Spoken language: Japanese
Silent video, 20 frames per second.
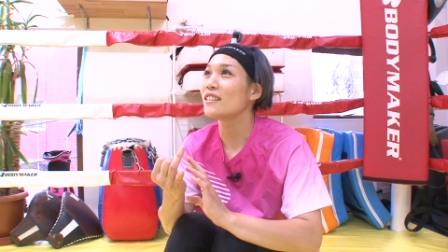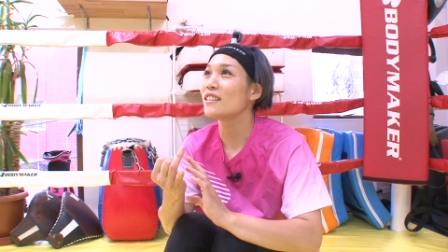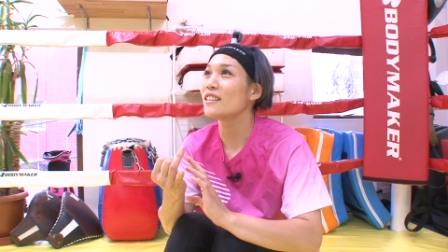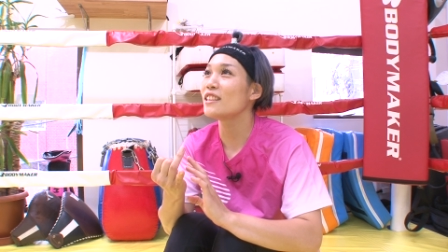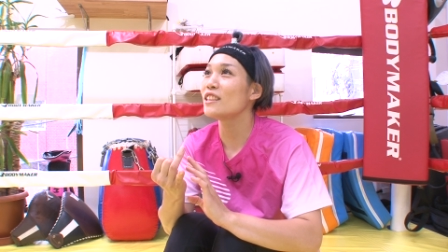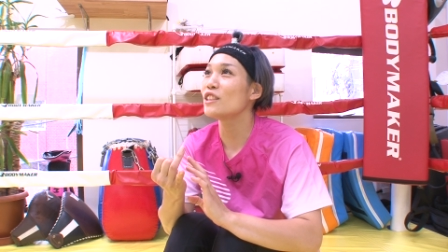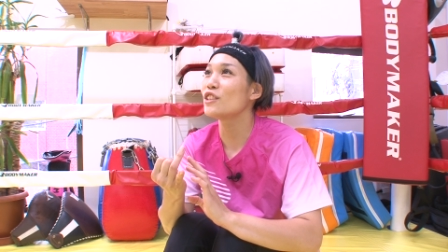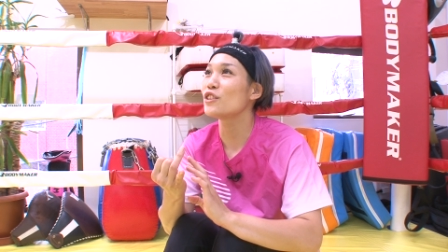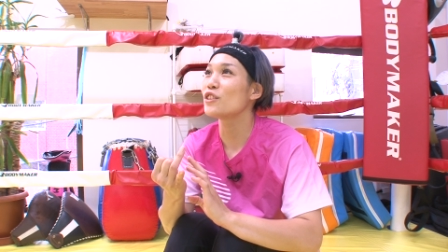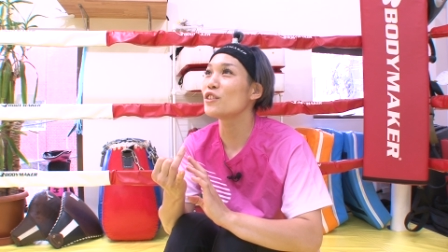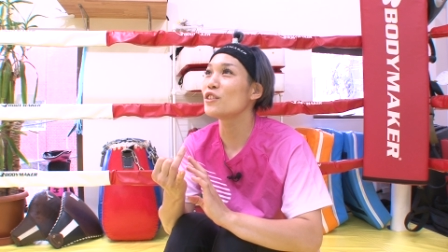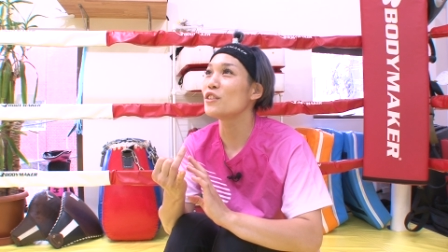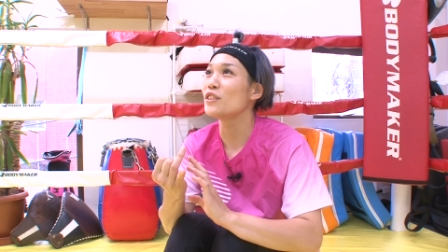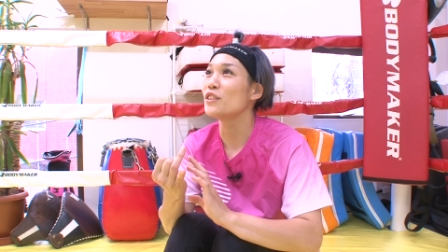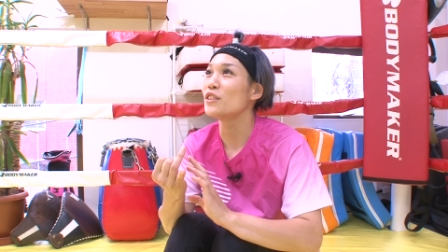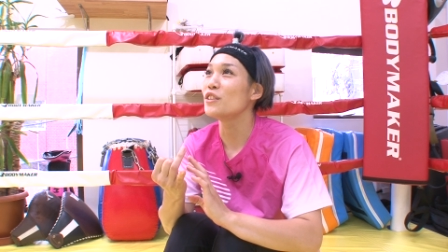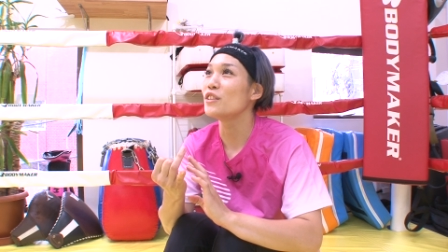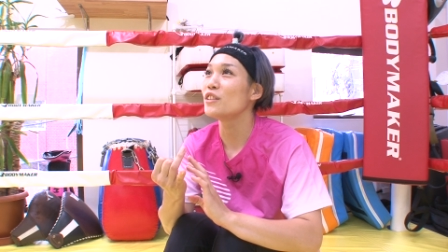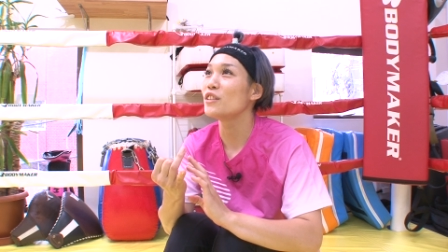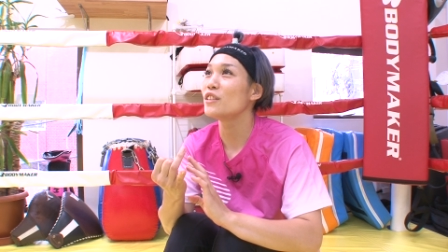
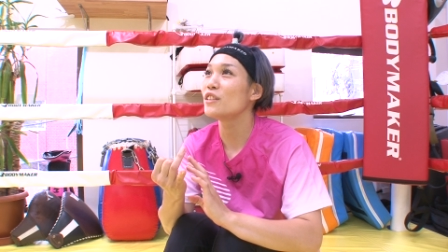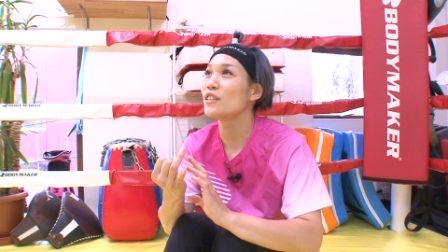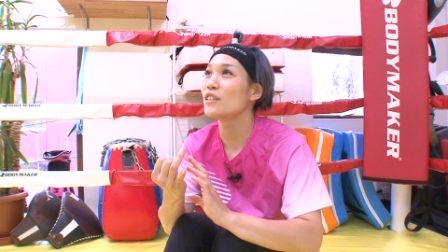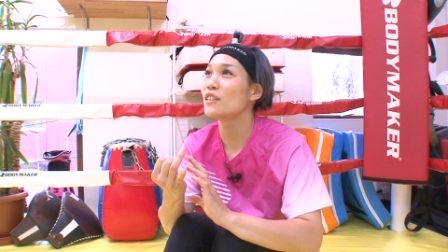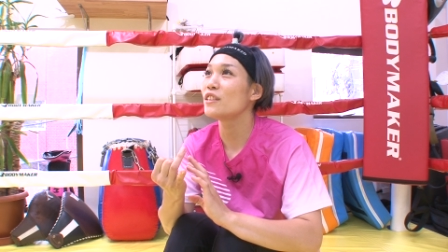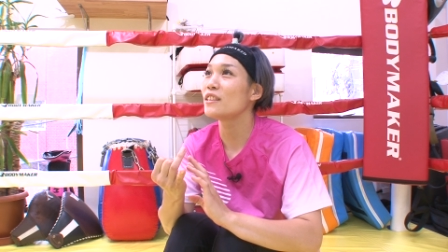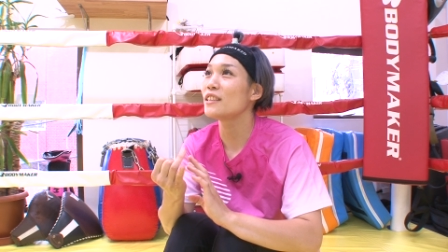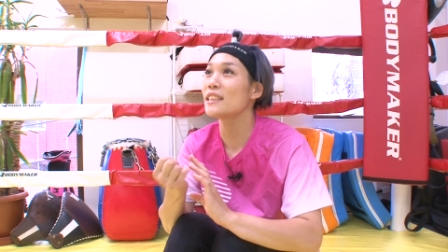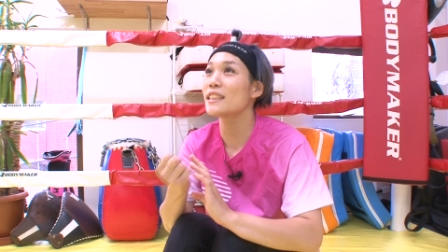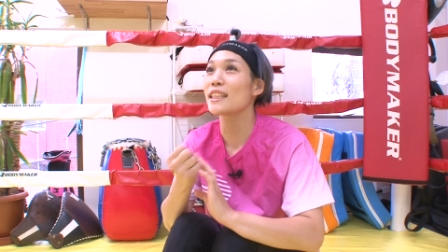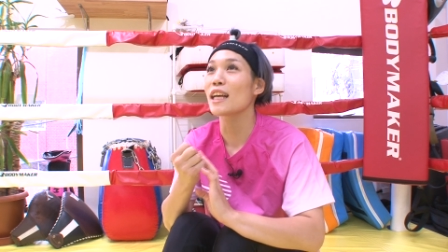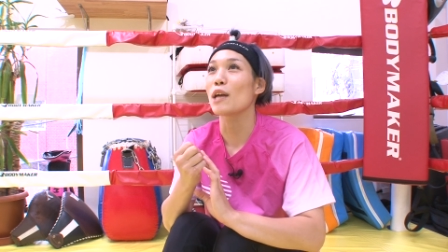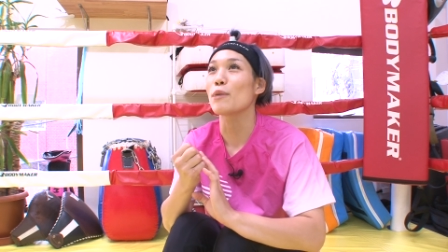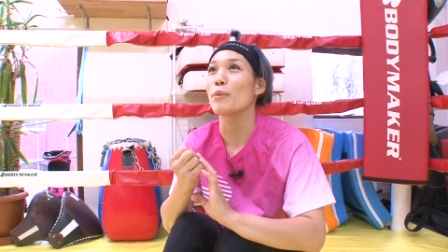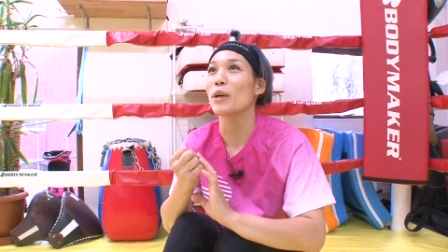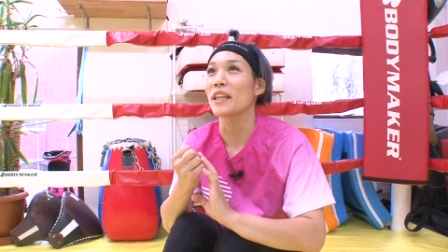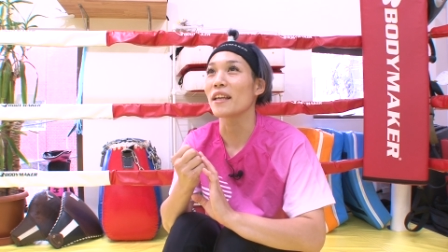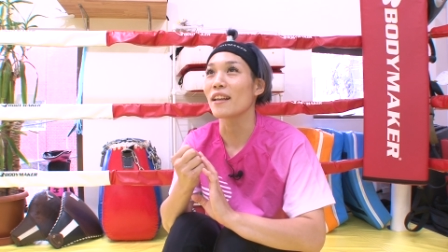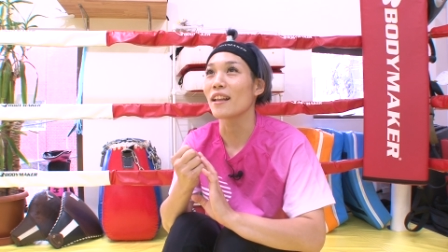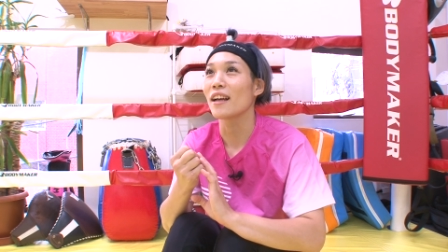123320 2歳
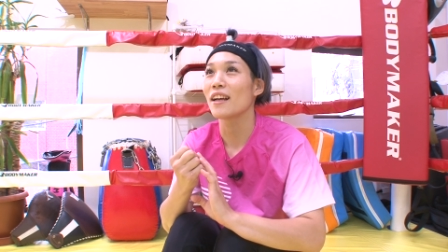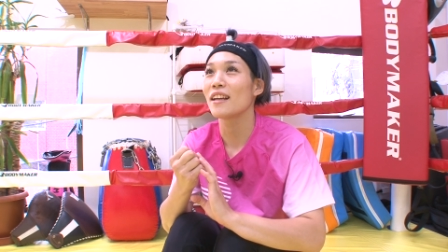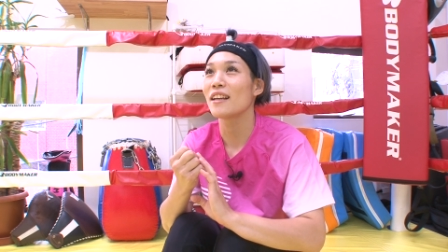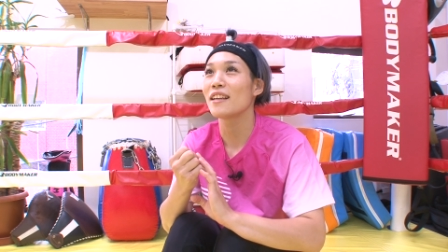まで